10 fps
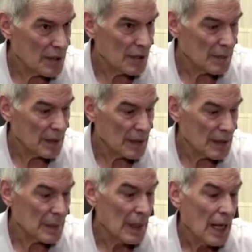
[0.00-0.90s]

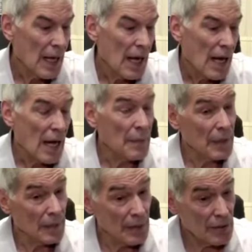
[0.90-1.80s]
астигматизм. А
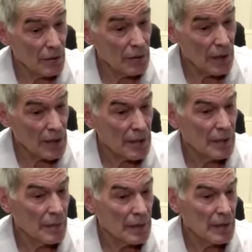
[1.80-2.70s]
приобретенный
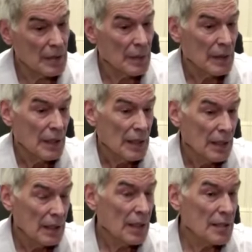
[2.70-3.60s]
астигматизм –
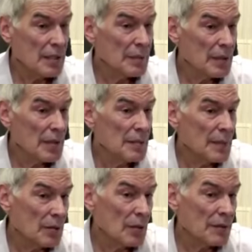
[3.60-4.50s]
это астигматизм,
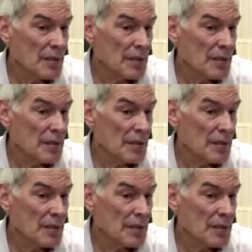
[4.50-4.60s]
который